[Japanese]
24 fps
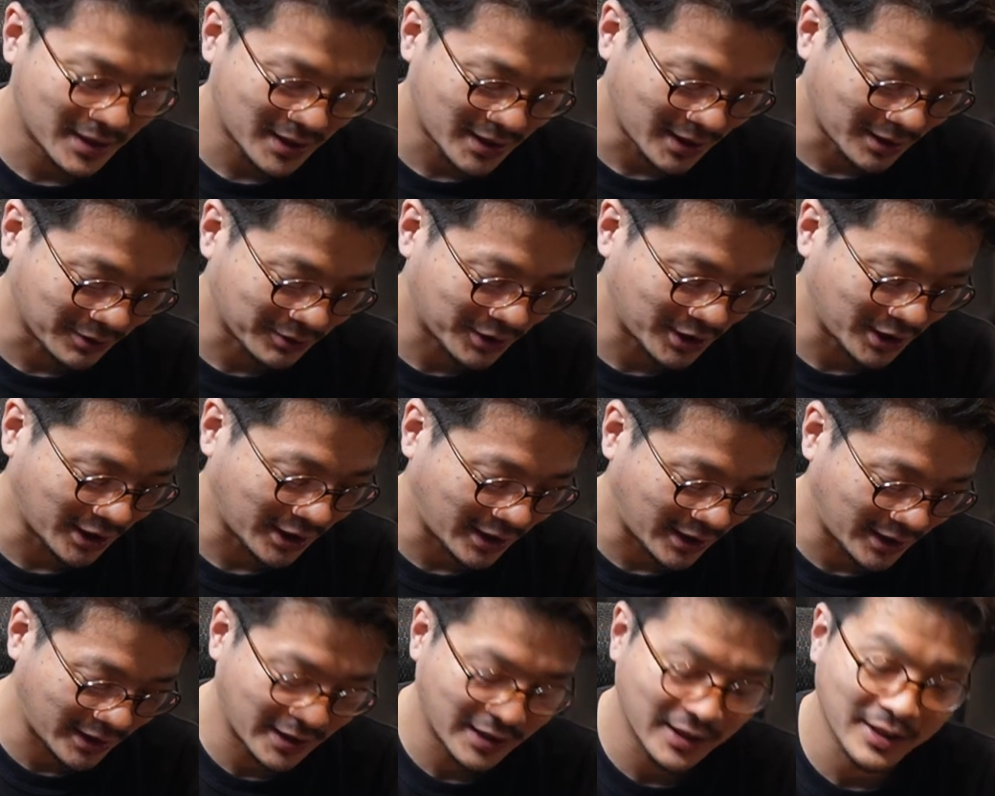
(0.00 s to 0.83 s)
ちゃくちゃ
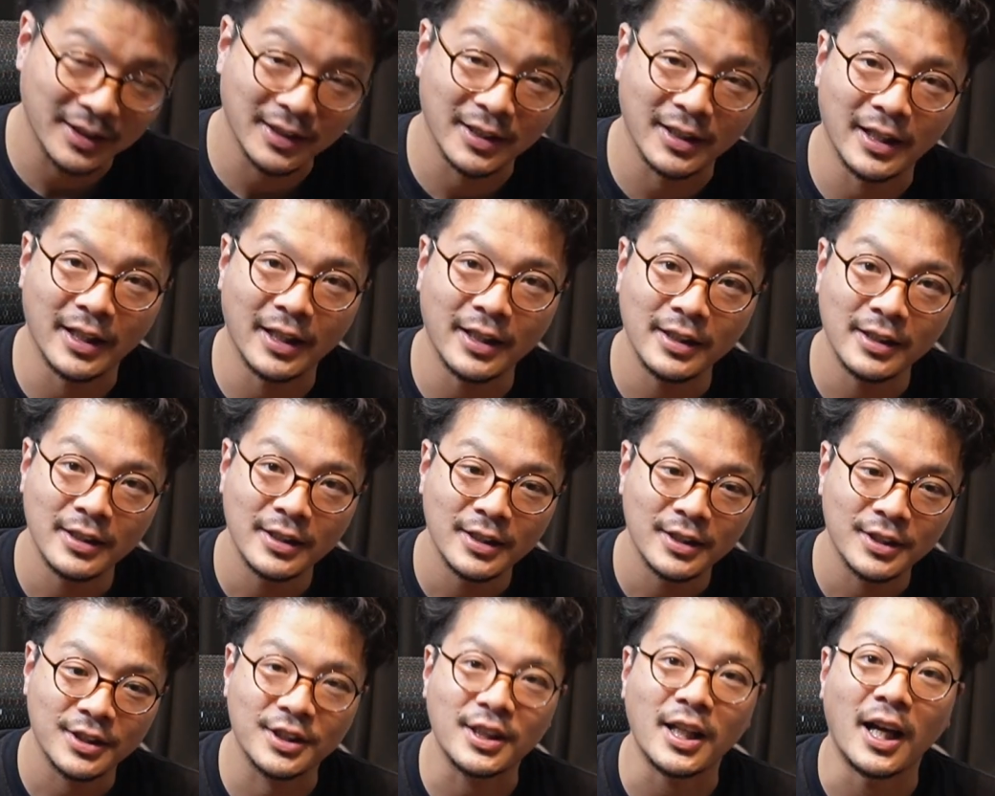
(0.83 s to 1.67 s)
大変で
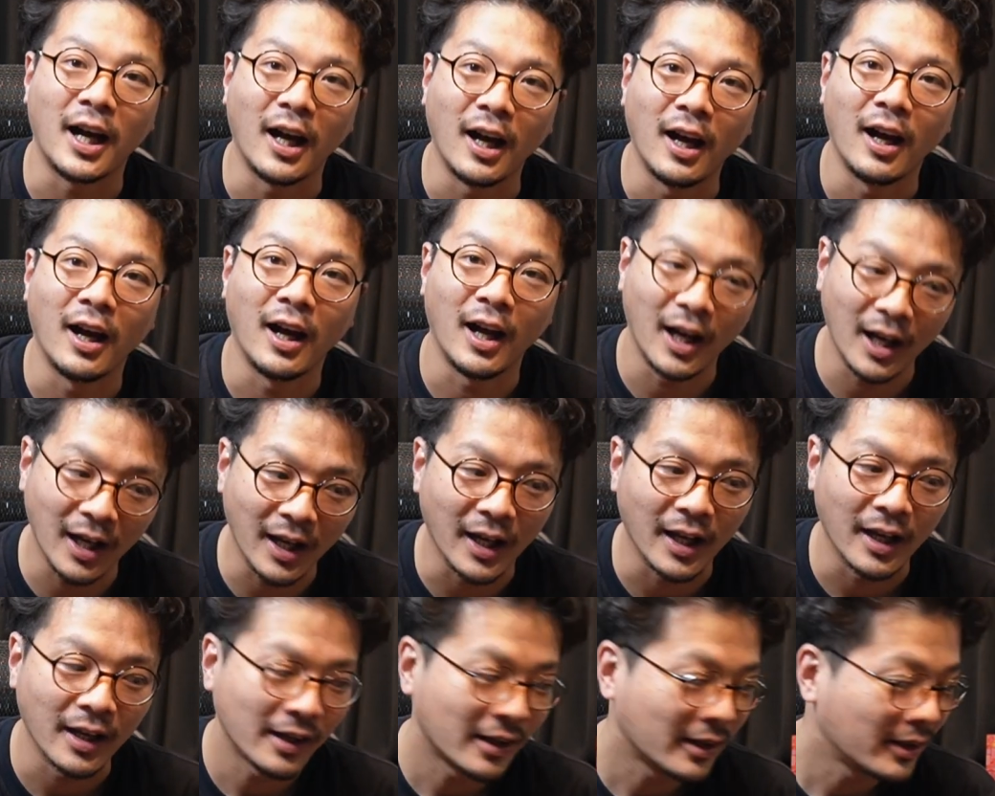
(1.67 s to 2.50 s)
したはい